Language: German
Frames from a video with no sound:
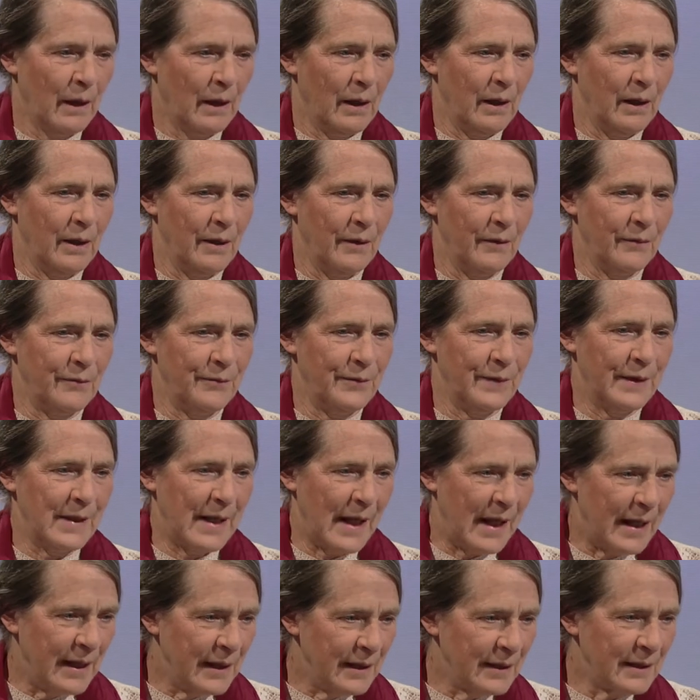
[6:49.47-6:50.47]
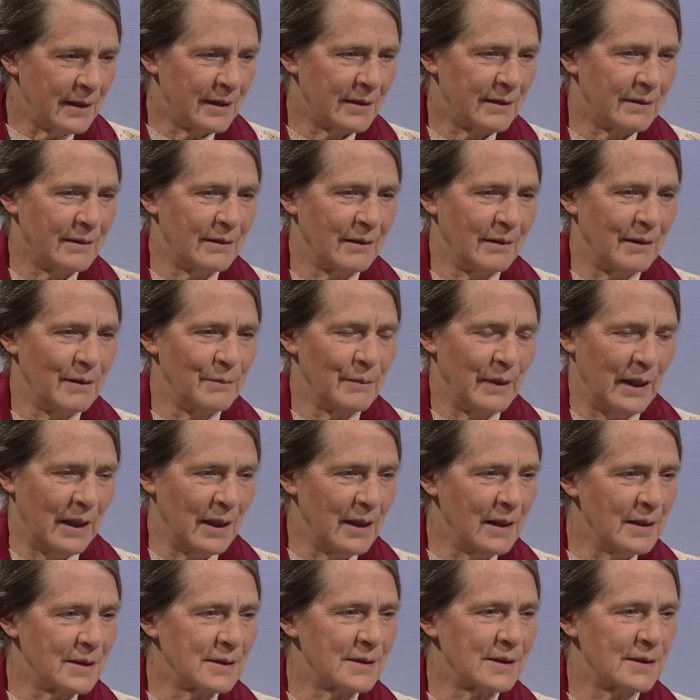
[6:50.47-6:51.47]
Äh, vielleicht am
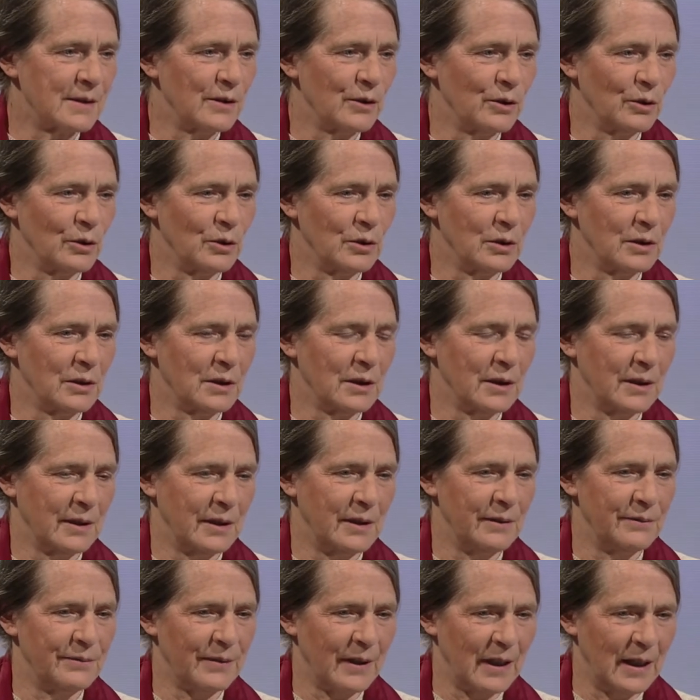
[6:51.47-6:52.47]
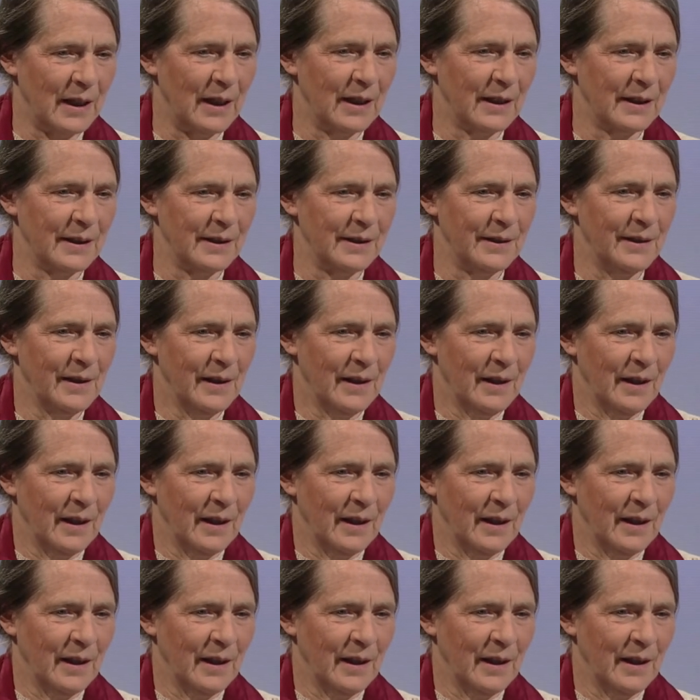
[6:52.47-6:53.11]
ehesten noch die Frage,